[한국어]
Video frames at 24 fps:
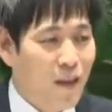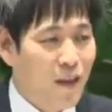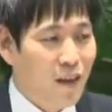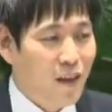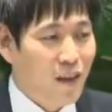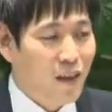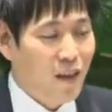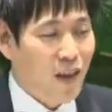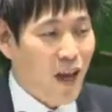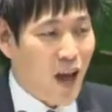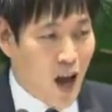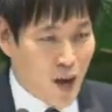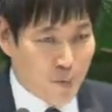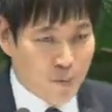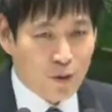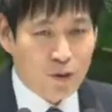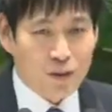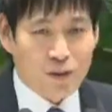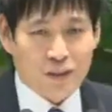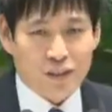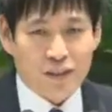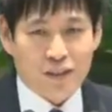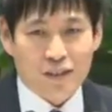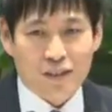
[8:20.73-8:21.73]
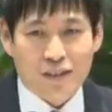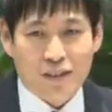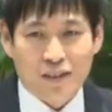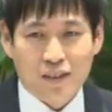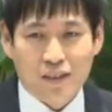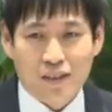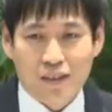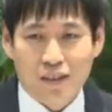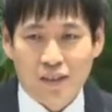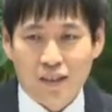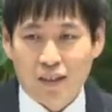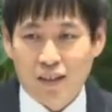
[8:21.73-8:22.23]
아버지
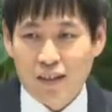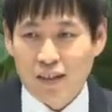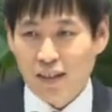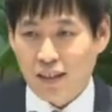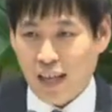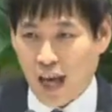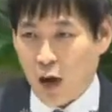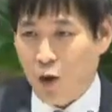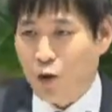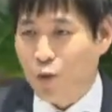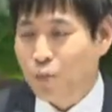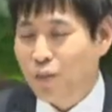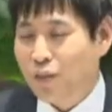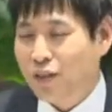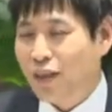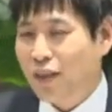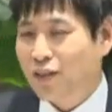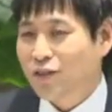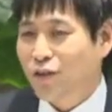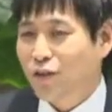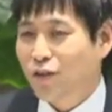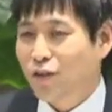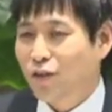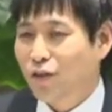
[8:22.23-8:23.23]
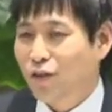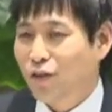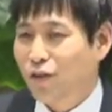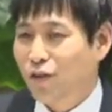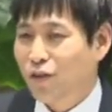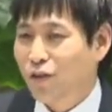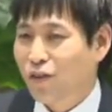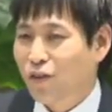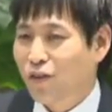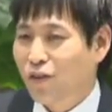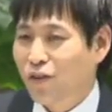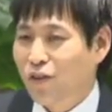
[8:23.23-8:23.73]
야곱
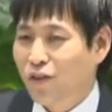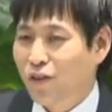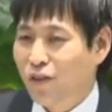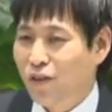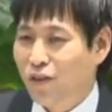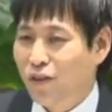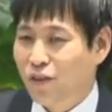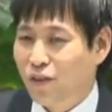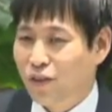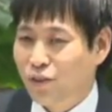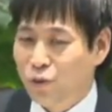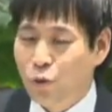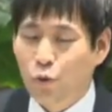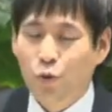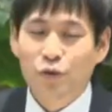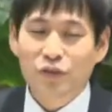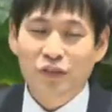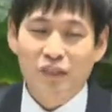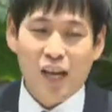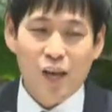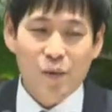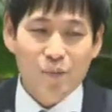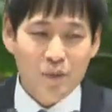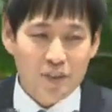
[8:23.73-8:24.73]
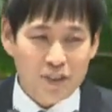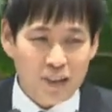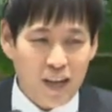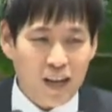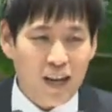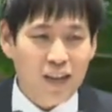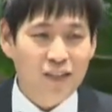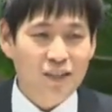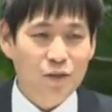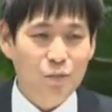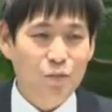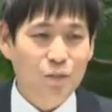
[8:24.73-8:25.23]
밑에서 좋은 삶을
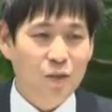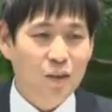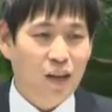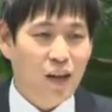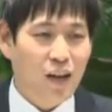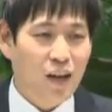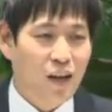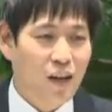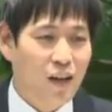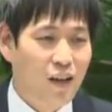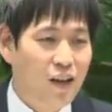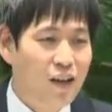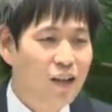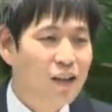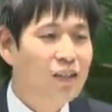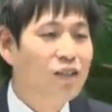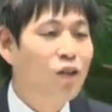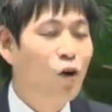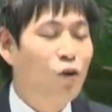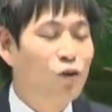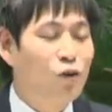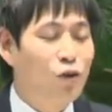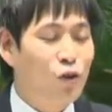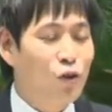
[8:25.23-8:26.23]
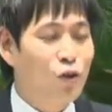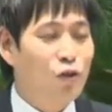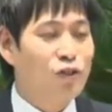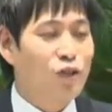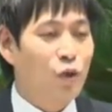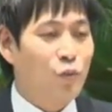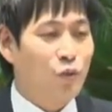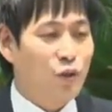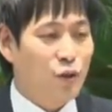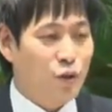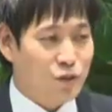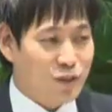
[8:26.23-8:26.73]
살았습니다. 그 어떤
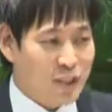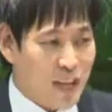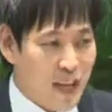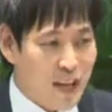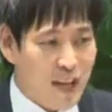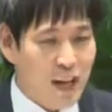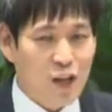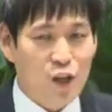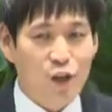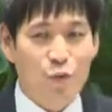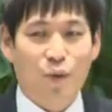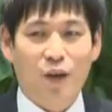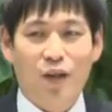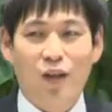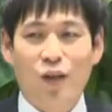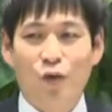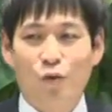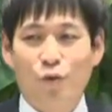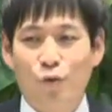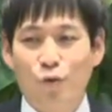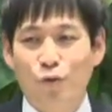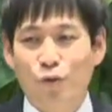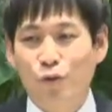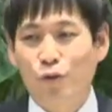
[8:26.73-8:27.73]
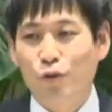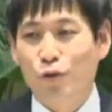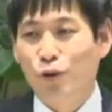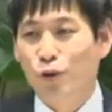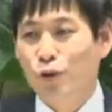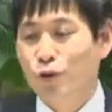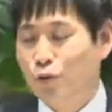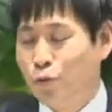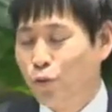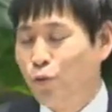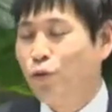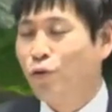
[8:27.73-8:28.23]
형제보다도 사랑을 받았고
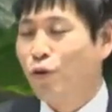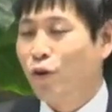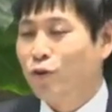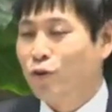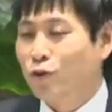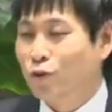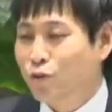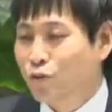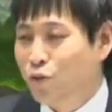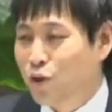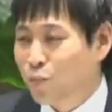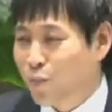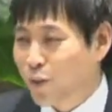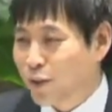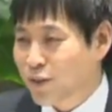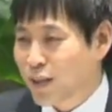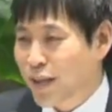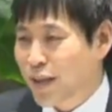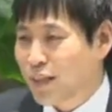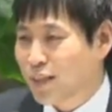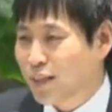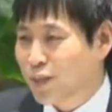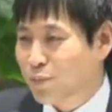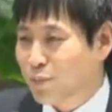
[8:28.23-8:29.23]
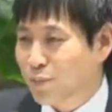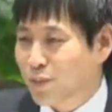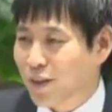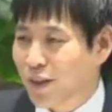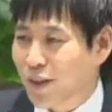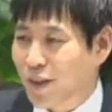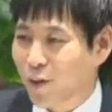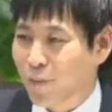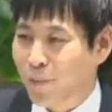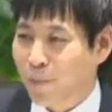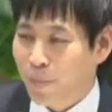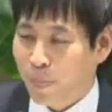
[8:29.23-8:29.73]
좋은 것을 누리며 살았습니다.
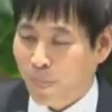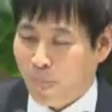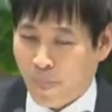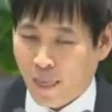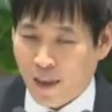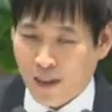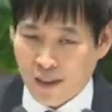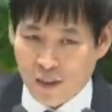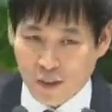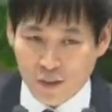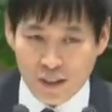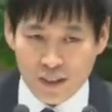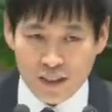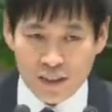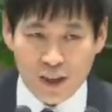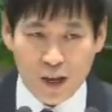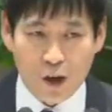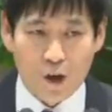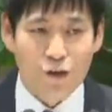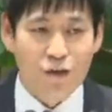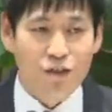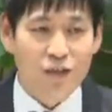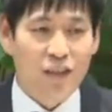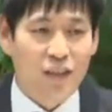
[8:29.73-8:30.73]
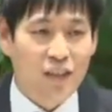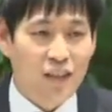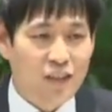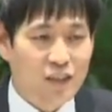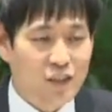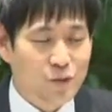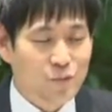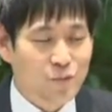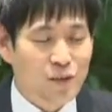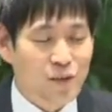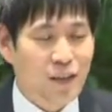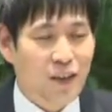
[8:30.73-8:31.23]
그런데 그가 어떻게
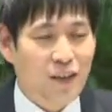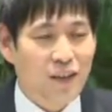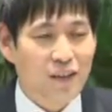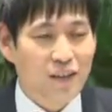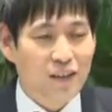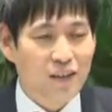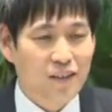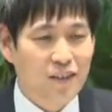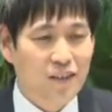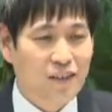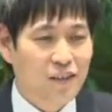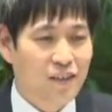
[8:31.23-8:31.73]
됐습니까?